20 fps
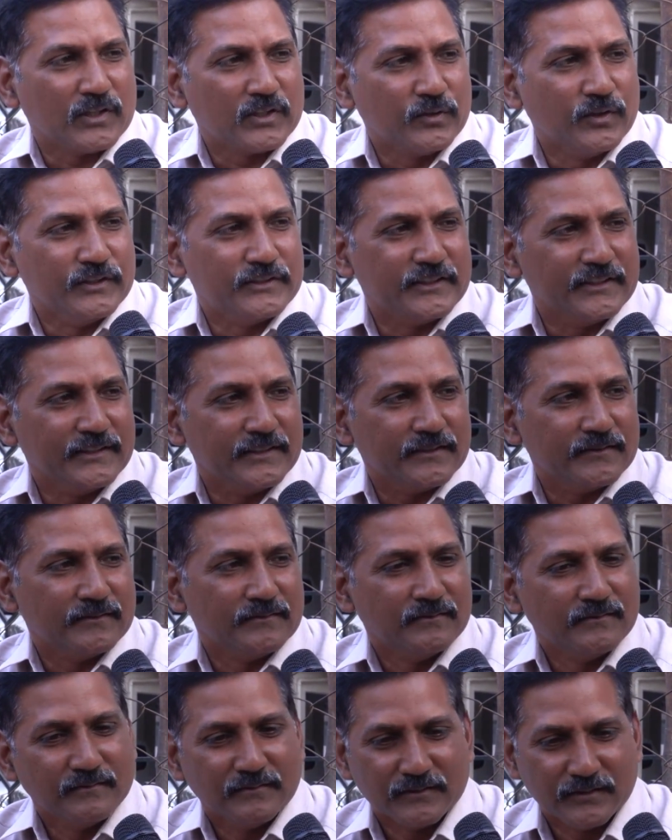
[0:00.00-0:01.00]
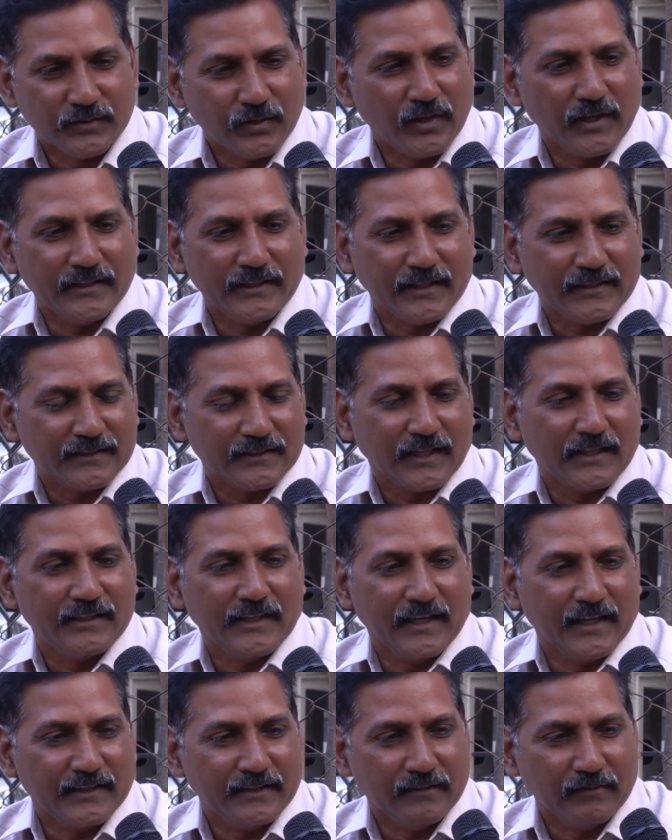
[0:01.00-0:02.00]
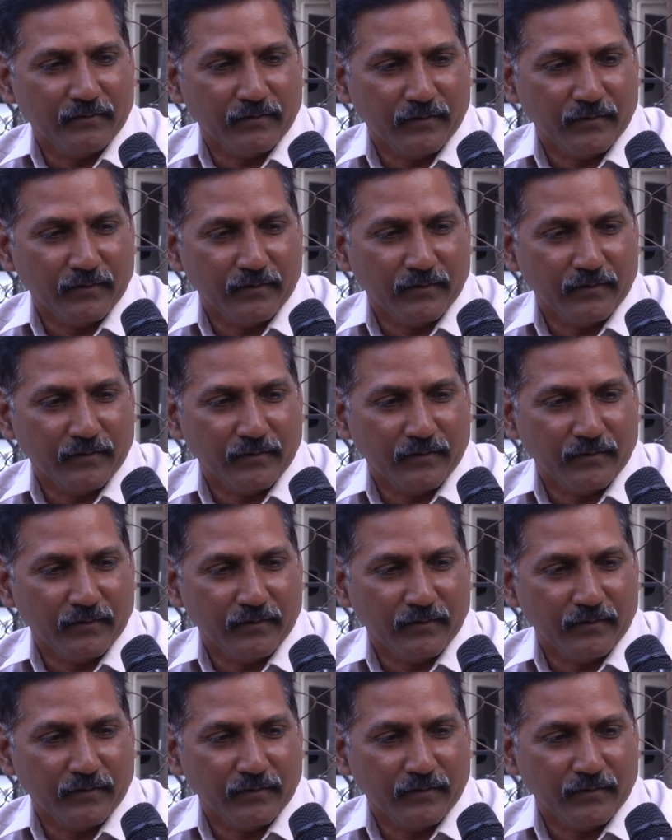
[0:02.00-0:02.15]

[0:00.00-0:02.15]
మొత్తం వచ్చింది సో అది అంతా అది అది